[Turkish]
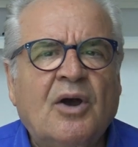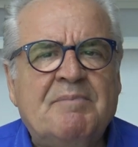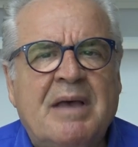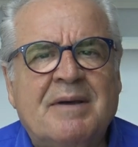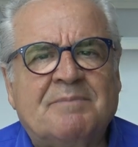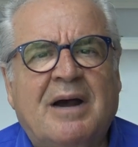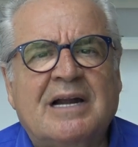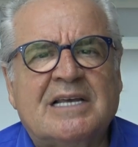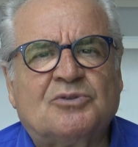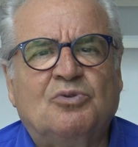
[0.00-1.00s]
Mehmet
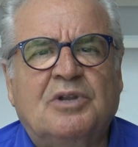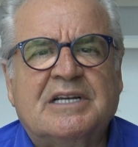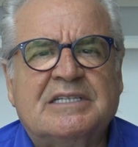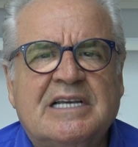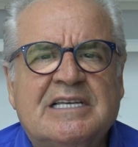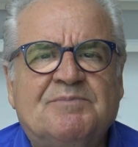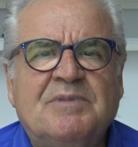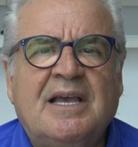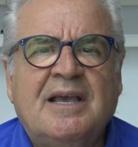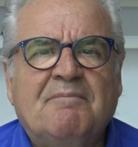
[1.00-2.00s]
Barlas kullanacağı
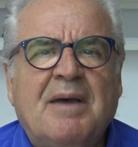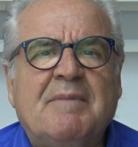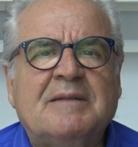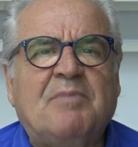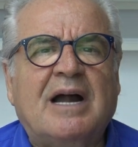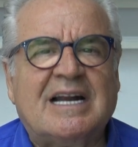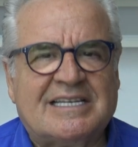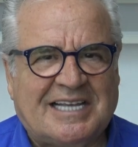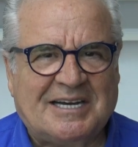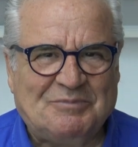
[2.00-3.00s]
ismi Mehmet
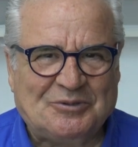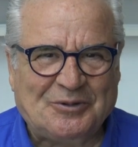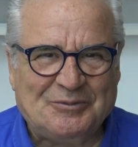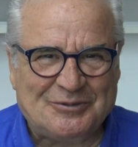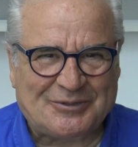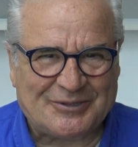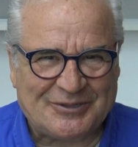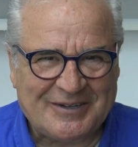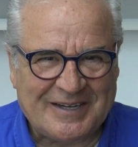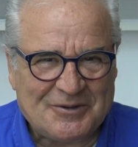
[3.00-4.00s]
Barlas takmış olmuştu.